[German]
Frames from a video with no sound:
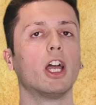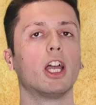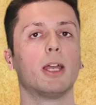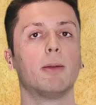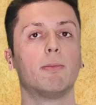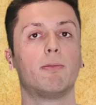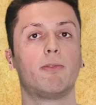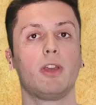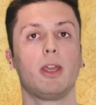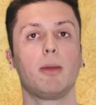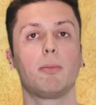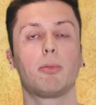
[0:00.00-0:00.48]

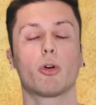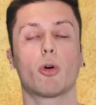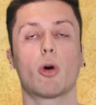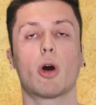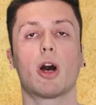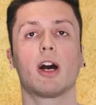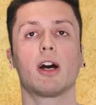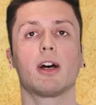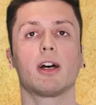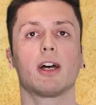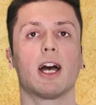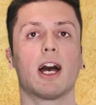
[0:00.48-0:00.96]
Im
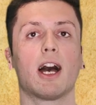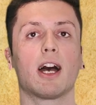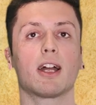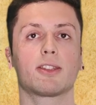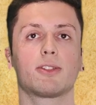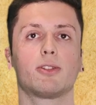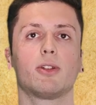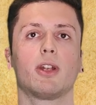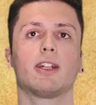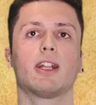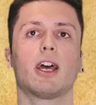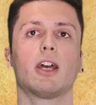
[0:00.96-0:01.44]
Februar
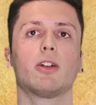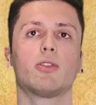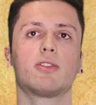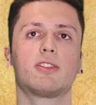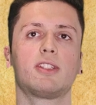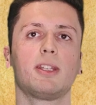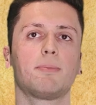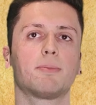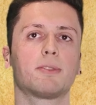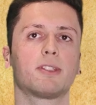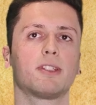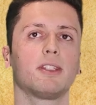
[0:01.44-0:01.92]

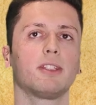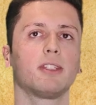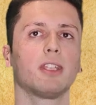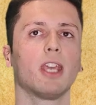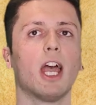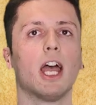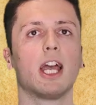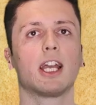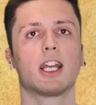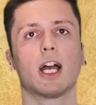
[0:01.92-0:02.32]
1871